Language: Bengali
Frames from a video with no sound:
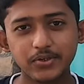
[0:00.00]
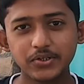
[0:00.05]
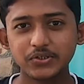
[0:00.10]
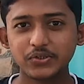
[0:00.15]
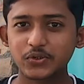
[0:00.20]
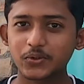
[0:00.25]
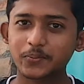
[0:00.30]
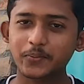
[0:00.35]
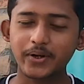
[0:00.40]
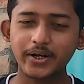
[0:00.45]

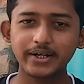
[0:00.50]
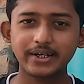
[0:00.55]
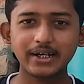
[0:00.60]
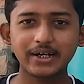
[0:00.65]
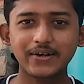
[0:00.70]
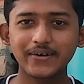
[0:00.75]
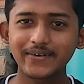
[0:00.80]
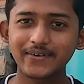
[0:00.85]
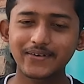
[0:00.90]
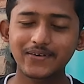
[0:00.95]
এখন
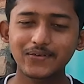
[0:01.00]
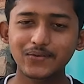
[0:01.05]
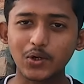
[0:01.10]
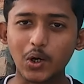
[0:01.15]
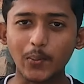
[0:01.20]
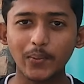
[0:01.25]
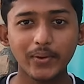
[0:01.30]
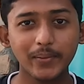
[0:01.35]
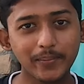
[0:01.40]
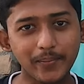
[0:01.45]
সময়টা হলো
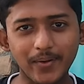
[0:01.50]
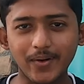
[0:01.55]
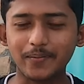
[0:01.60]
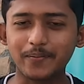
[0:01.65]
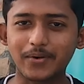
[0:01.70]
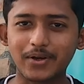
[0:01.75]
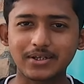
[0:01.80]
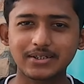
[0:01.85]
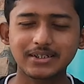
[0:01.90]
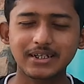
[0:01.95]
নভেম্বর
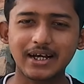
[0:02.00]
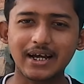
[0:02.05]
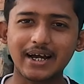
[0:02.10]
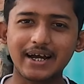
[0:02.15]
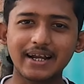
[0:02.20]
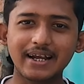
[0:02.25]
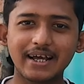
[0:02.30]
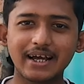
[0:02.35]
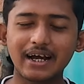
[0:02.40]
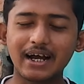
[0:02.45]
মাস
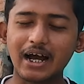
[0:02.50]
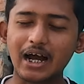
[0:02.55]
আর